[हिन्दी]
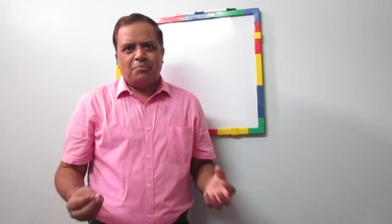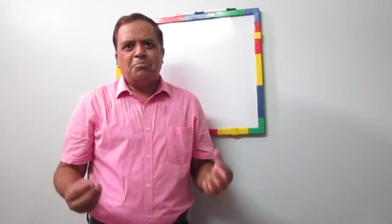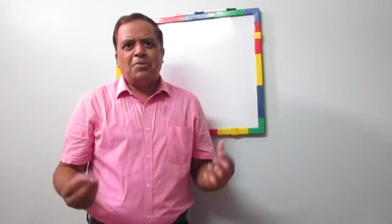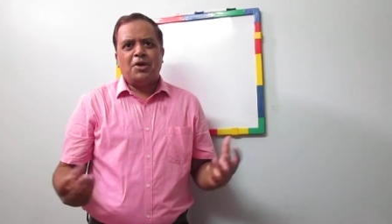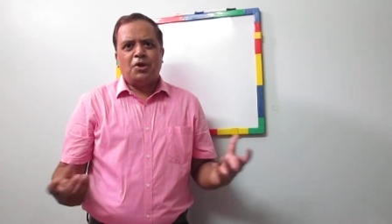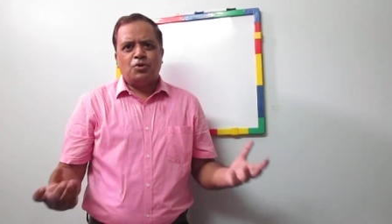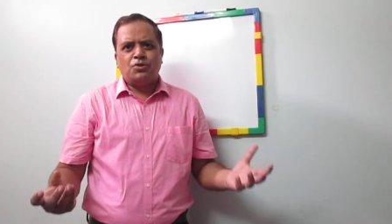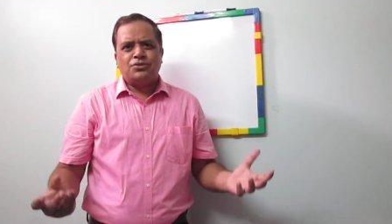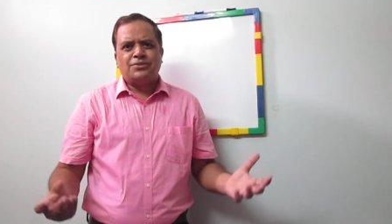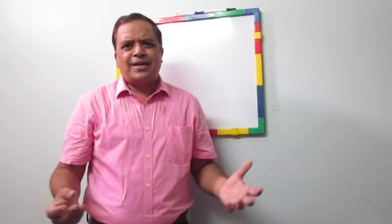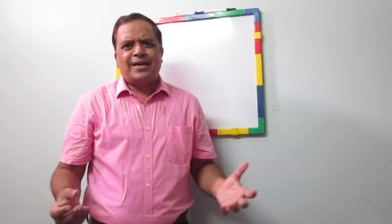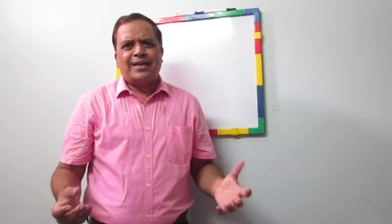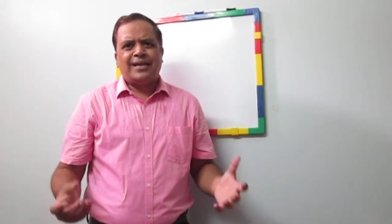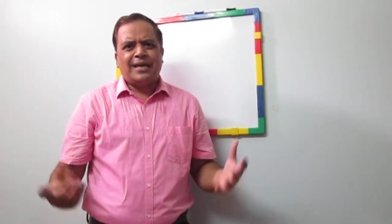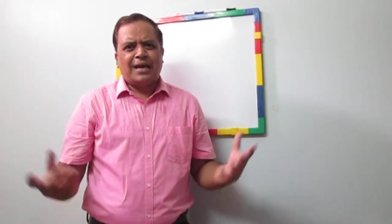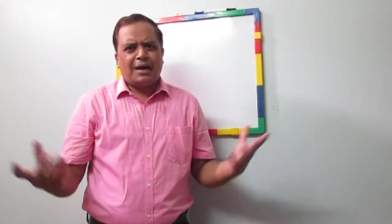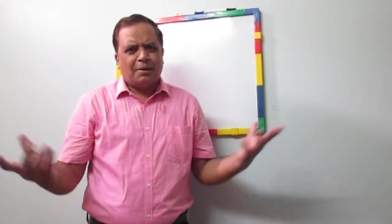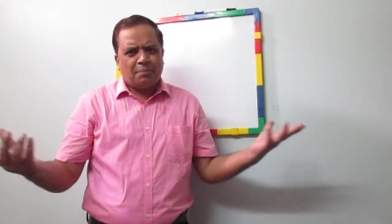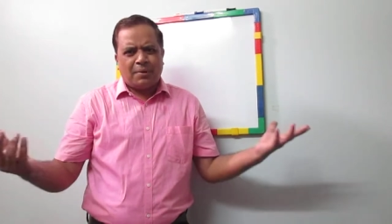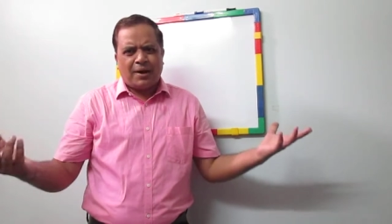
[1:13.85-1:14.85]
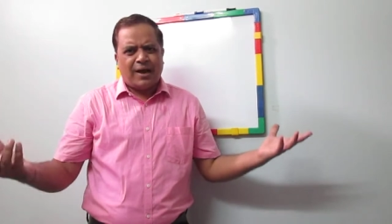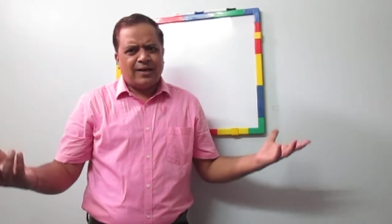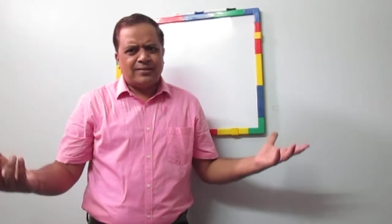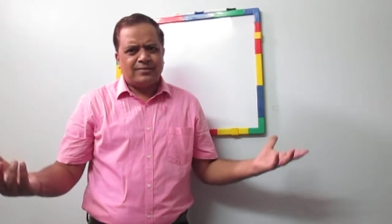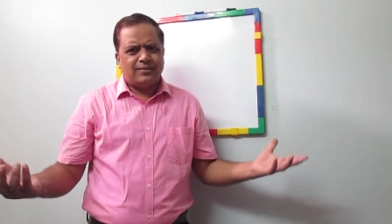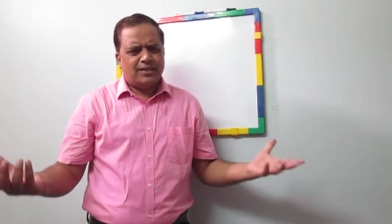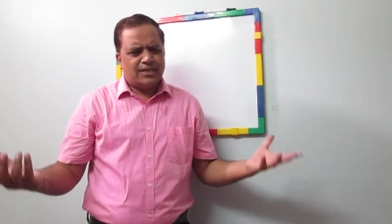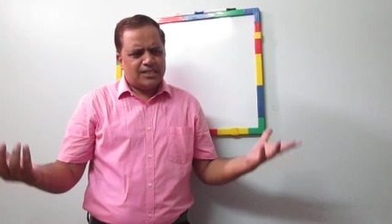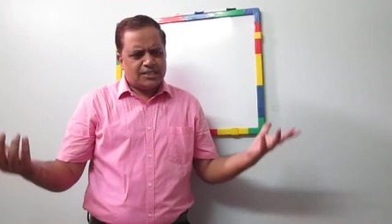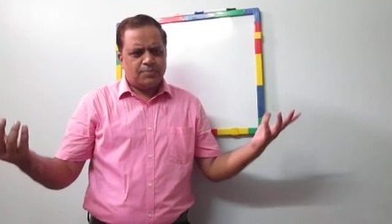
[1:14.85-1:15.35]
बेरोजगारी
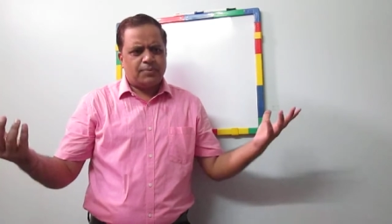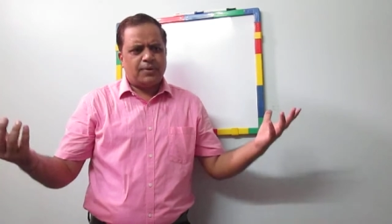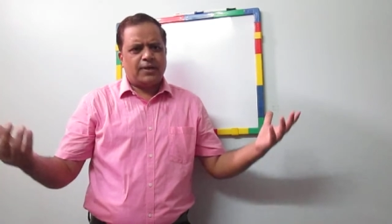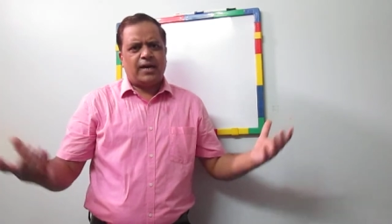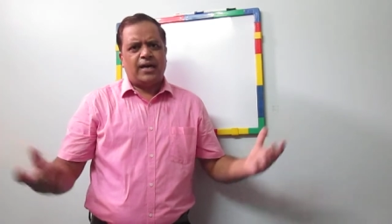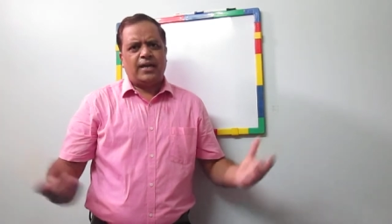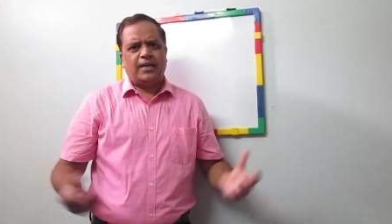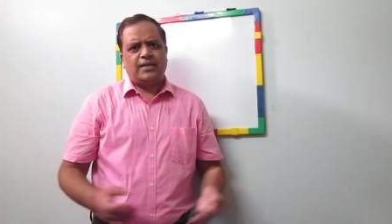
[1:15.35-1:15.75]
अपराध इस प्रकार